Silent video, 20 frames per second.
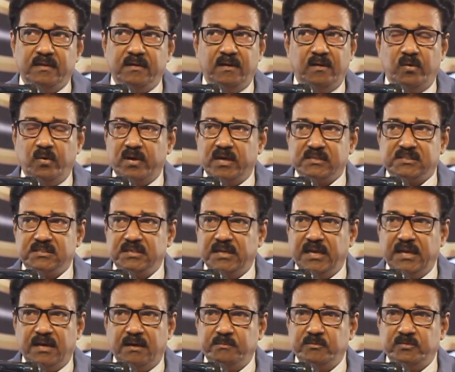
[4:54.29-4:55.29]
ఈ లోక
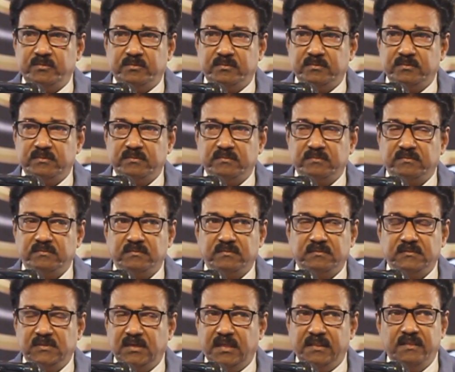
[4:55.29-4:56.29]
స్నేహము
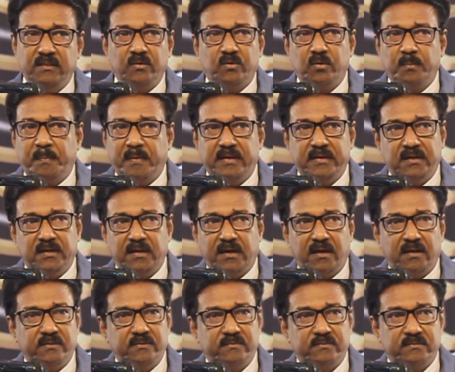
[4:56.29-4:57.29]
ఎందుకు
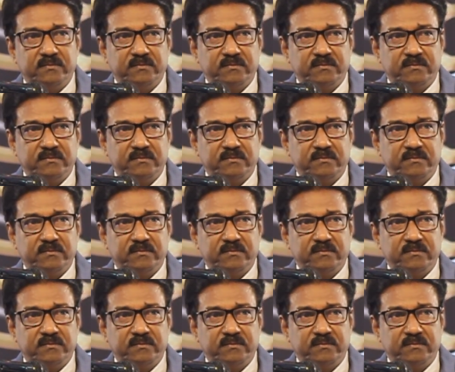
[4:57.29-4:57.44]
పనికిరాదు